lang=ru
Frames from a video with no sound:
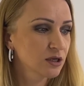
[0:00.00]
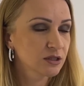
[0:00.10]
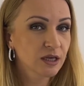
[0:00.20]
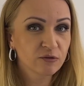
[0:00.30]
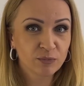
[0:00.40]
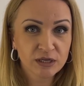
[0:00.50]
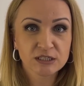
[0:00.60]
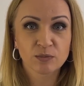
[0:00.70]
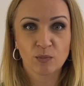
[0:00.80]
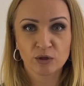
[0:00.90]
Да и в
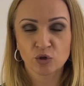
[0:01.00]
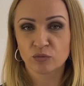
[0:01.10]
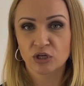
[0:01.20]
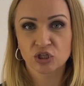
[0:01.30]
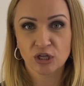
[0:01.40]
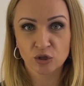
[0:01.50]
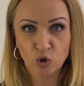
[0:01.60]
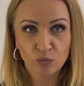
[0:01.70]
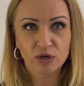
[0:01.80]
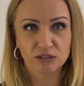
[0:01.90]
принципе потом даже на
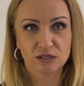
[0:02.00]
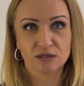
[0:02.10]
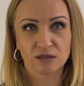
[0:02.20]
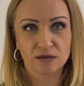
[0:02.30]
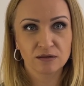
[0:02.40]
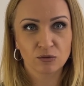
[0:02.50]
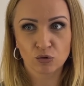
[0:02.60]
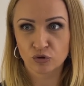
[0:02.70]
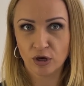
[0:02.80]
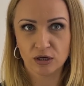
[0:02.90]
доме где-то, да,
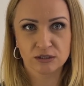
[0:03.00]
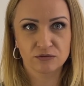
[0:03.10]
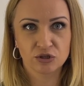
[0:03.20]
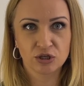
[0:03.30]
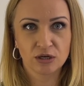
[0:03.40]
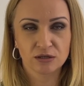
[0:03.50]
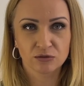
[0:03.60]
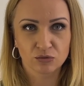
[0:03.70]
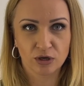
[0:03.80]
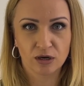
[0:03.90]
он так освещает,
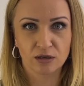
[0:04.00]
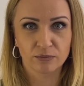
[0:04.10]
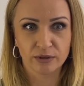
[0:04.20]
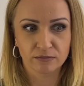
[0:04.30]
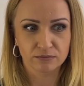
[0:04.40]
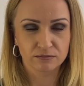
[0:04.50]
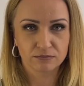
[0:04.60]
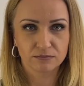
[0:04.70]
ну реально прям